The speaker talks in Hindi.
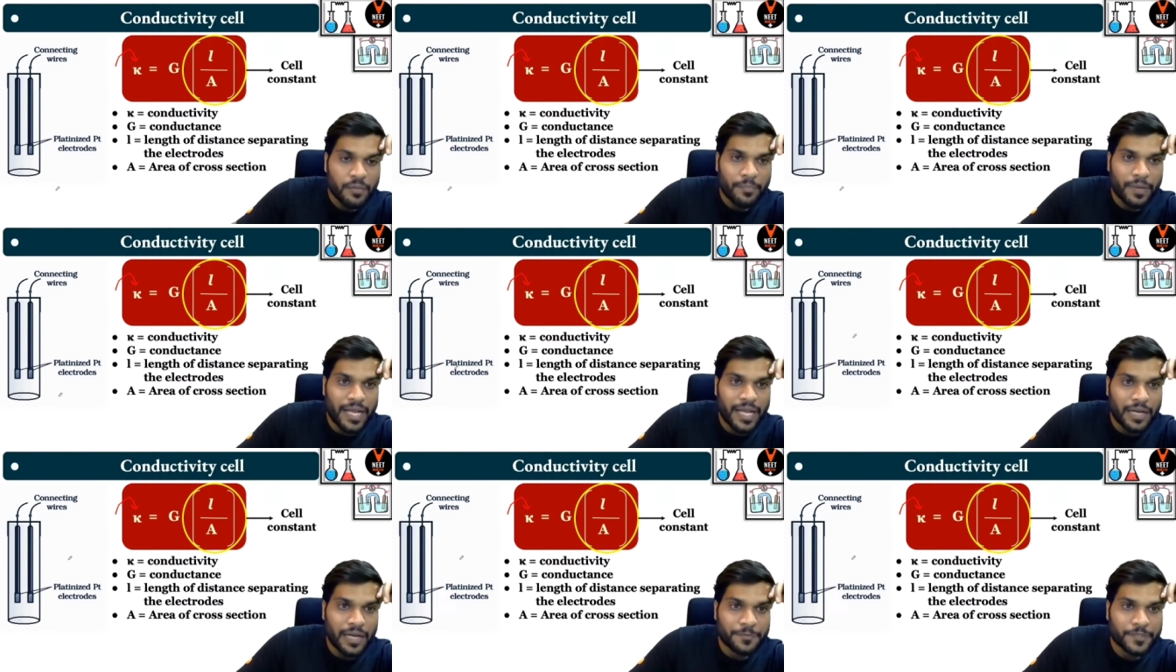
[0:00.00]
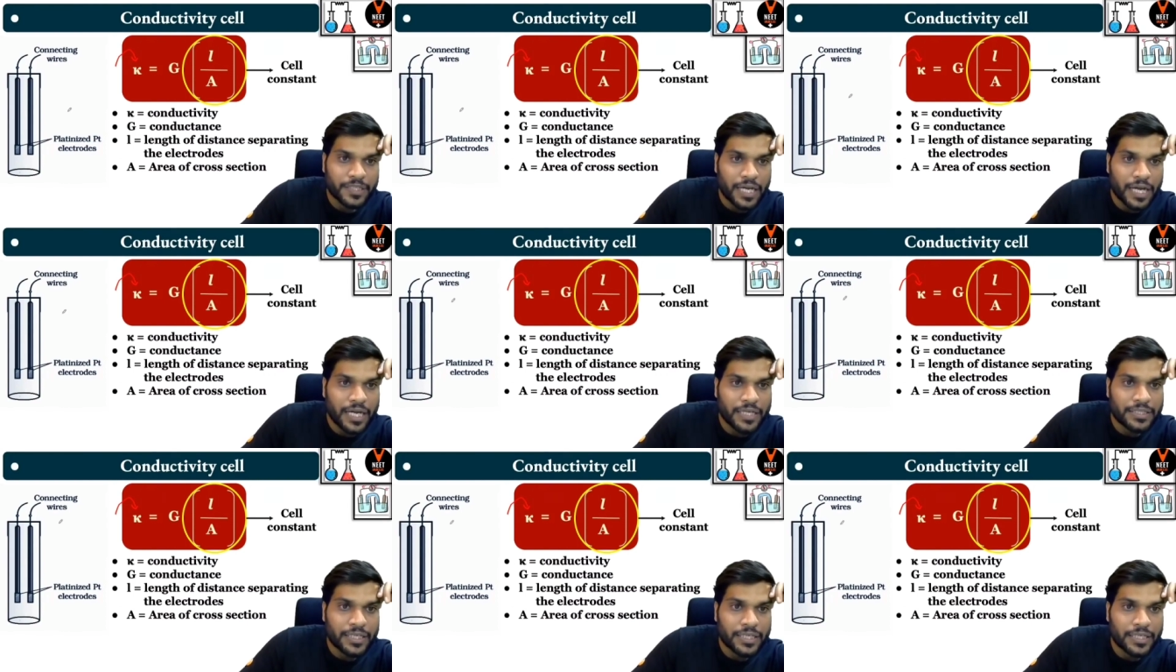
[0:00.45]
मैंने आपसे
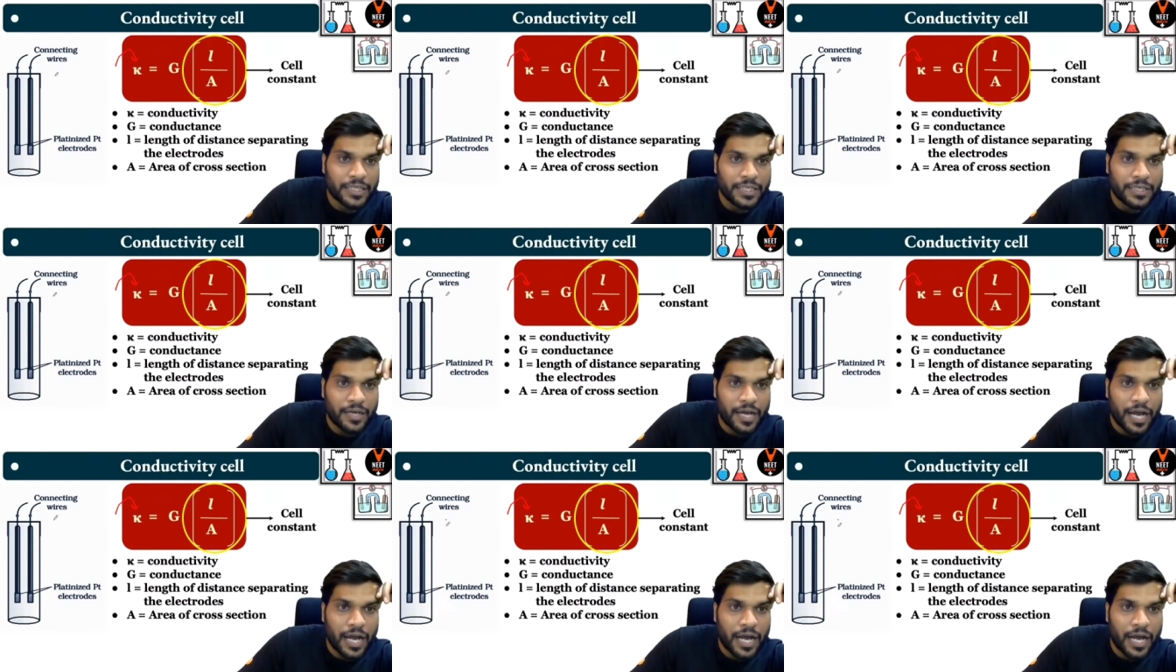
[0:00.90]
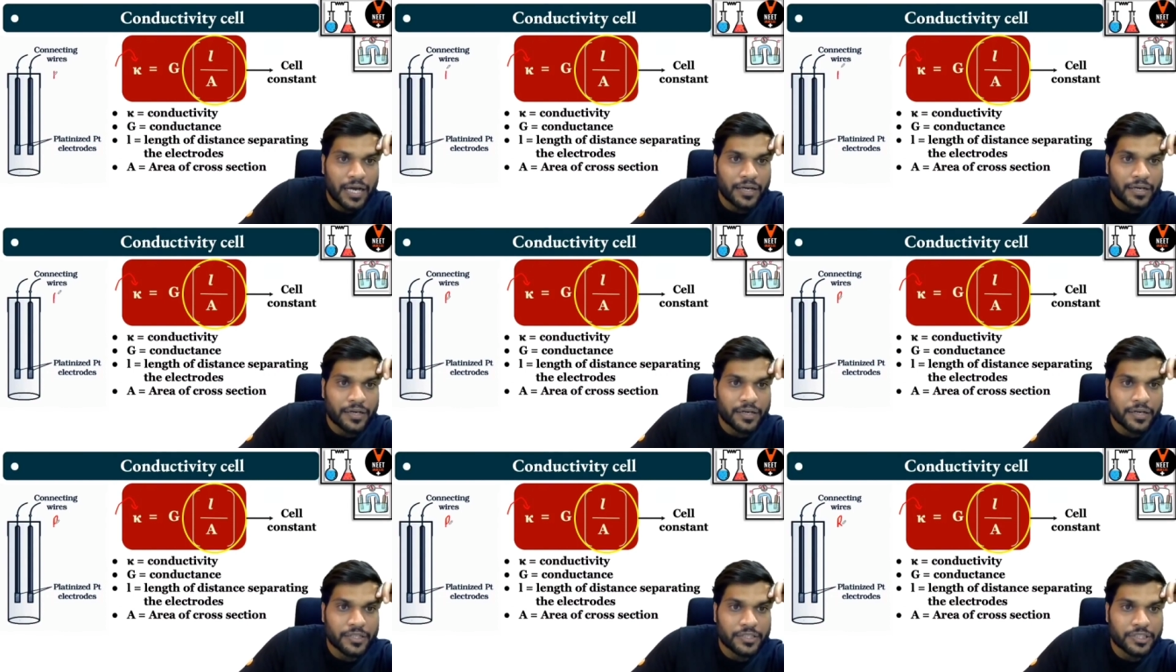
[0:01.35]
कहा था कि
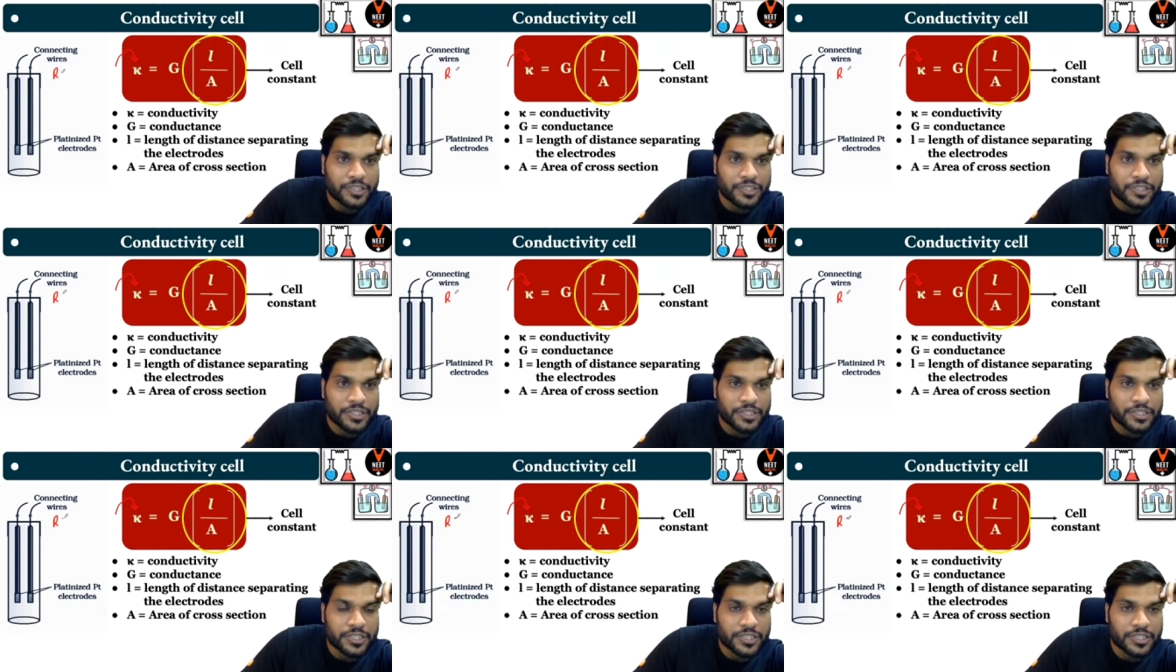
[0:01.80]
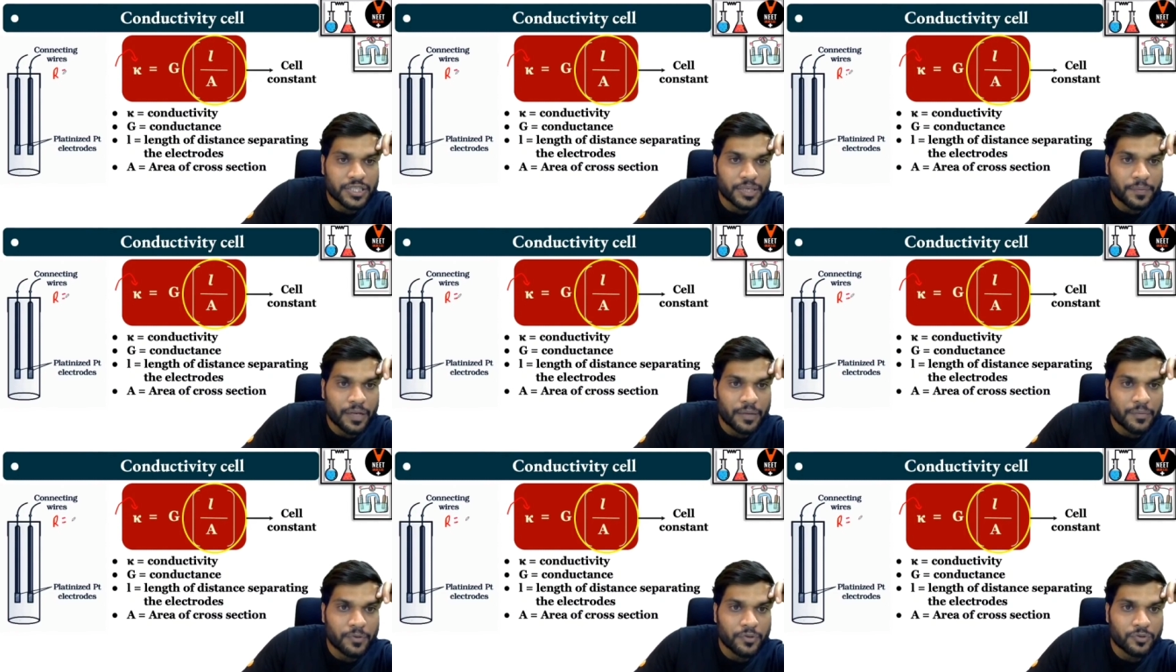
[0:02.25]
आर रजिस्टेंस
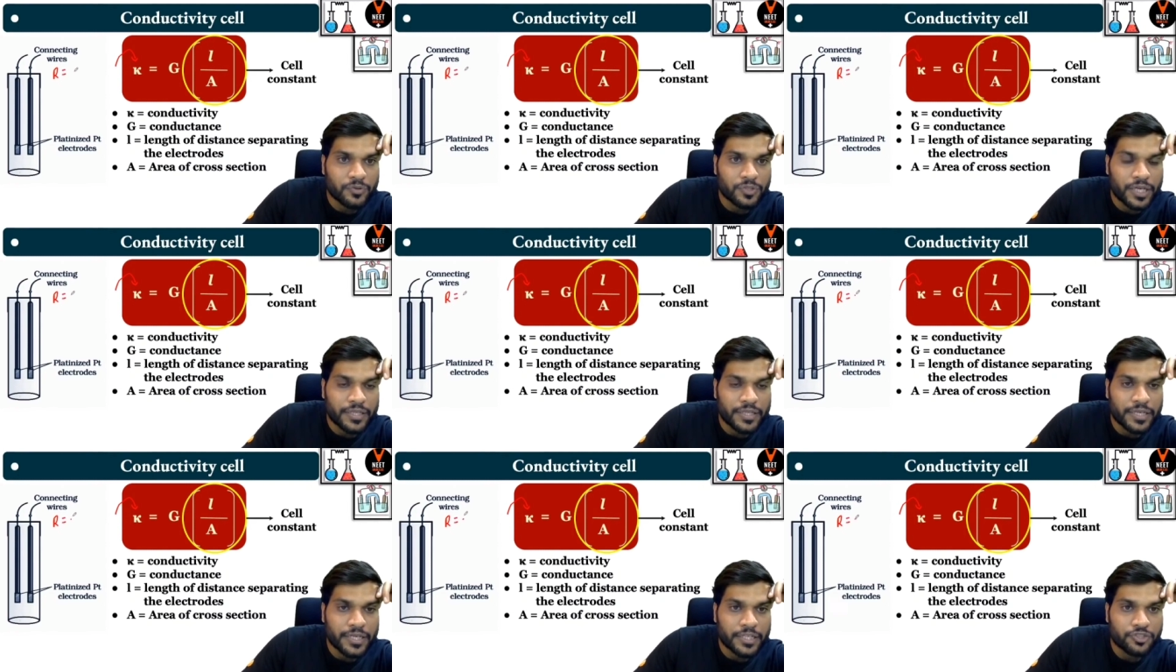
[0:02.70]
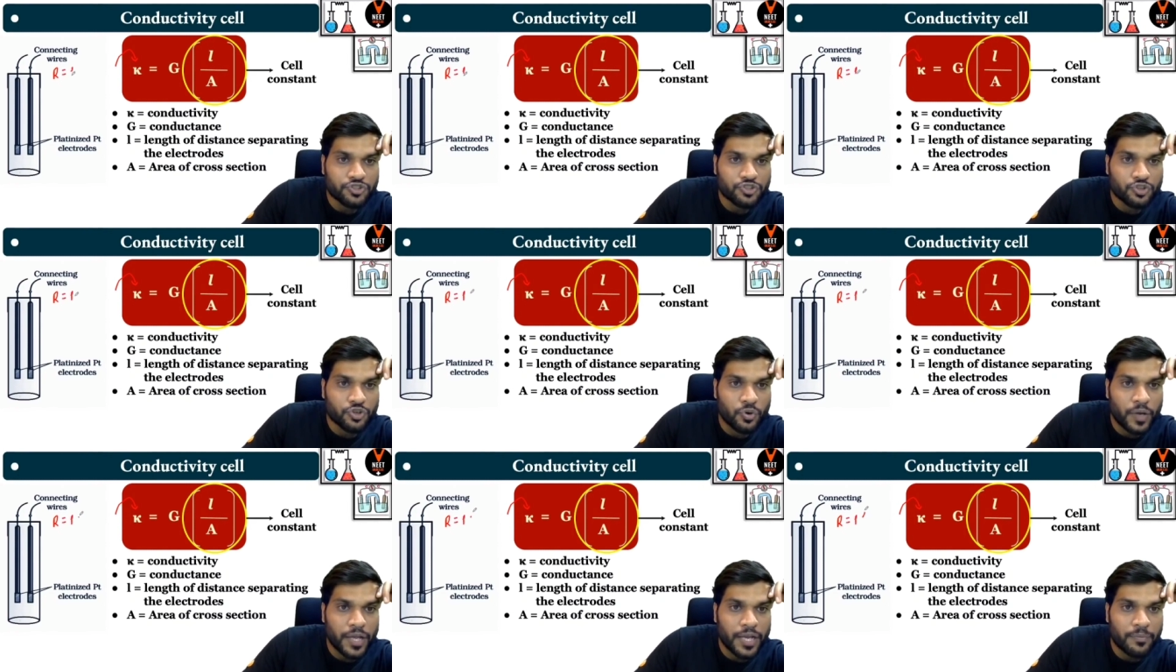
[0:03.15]
किसके बराबर होता है दैट इज
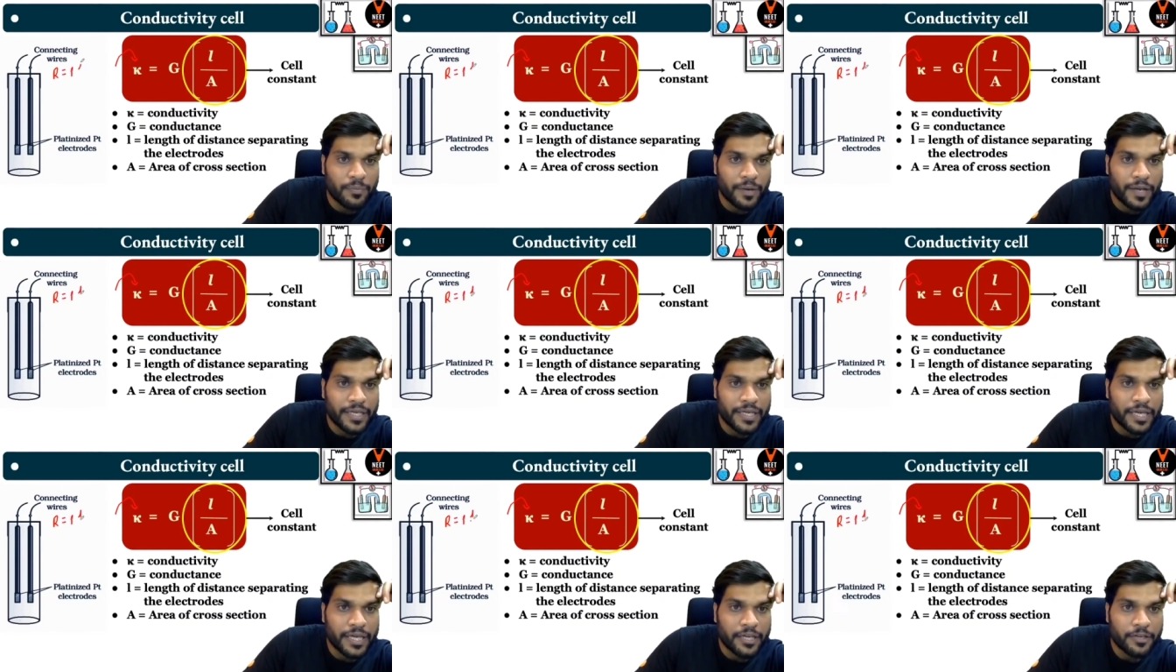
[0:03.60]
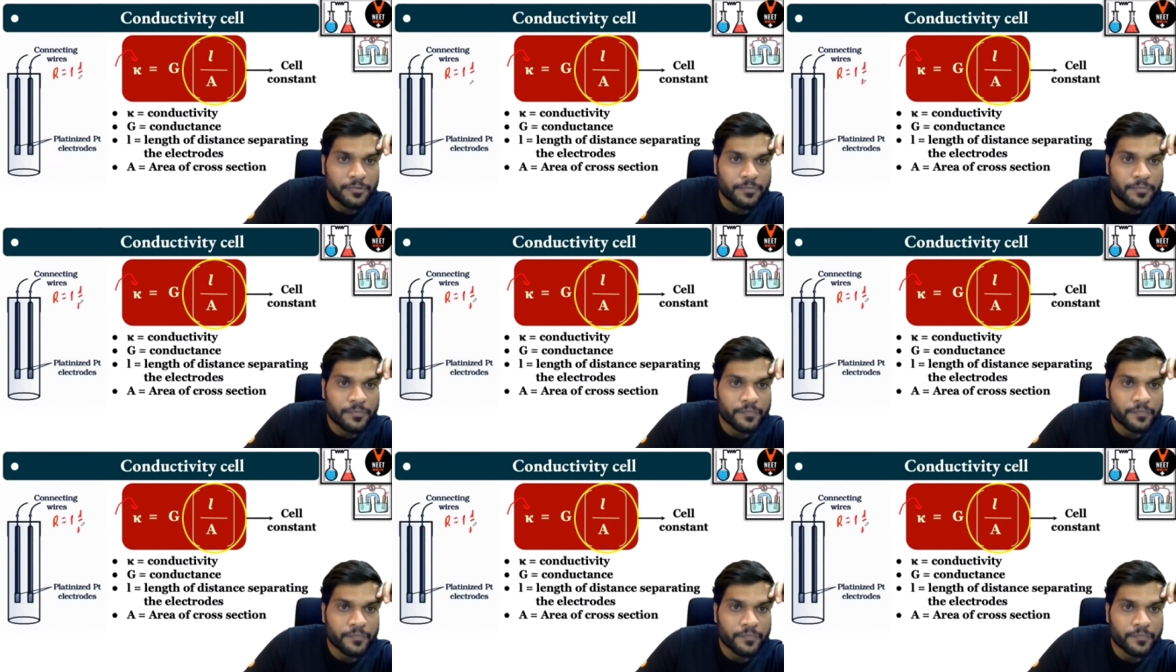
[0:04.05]
रो एल बाई ए